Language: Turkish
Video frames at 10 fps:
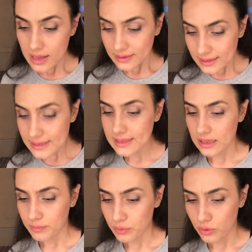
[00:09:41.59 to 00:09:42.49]
Nasıl
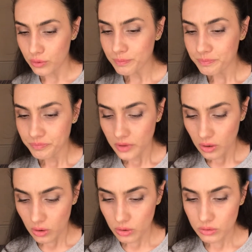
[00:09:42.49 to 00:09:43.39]
yapıyorum?
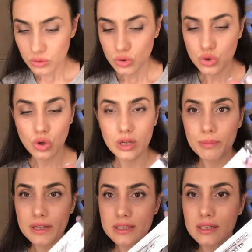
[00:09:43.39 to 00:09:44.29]
Şöyle
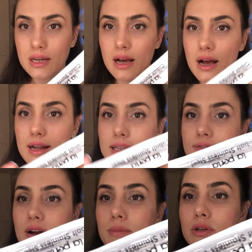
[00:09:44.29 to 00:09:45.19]
bir
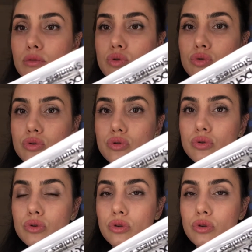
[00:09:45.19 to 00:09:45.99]
alet var biliyor musunuz?